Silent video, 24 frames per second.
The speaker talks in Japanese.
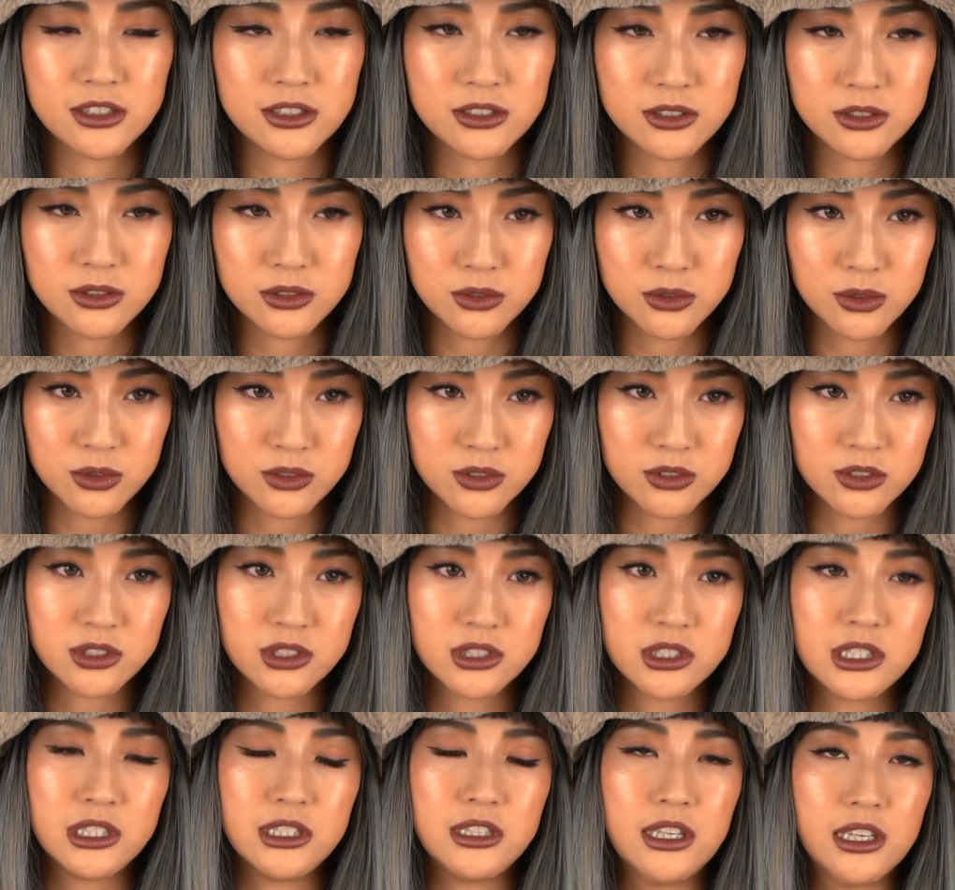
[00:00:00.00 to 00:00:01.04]
すごく好
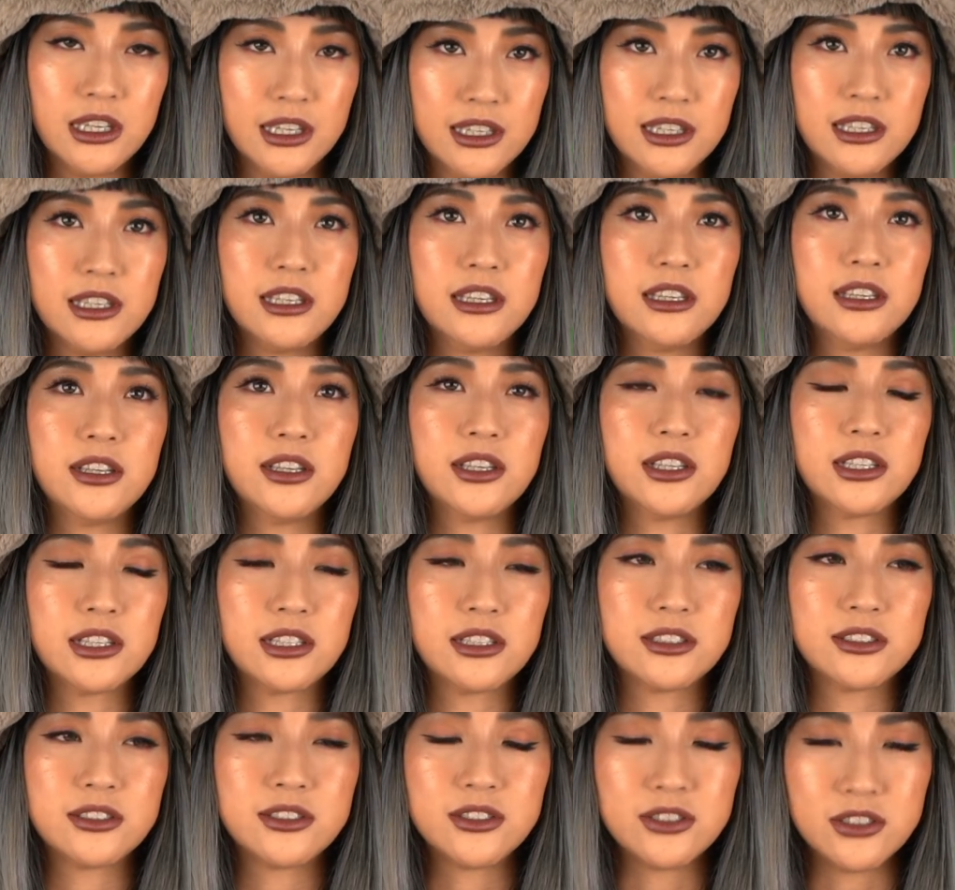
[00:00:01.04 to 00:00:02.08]
きで
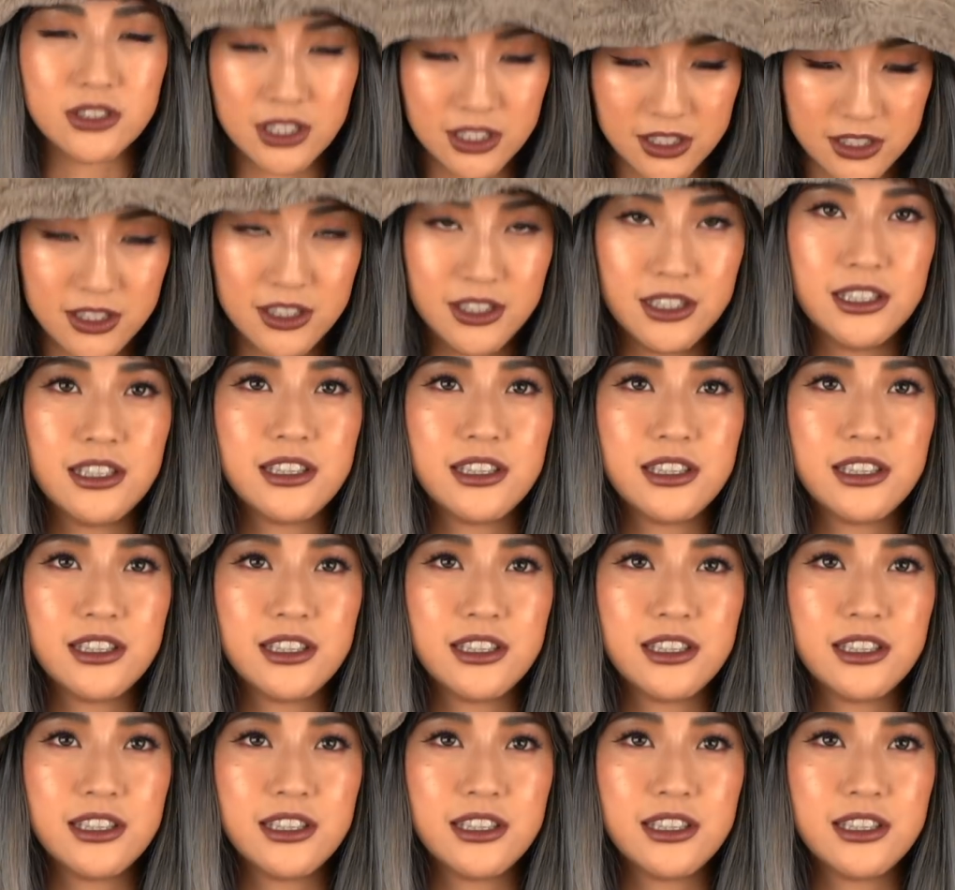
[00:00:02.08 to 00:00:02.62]
すね。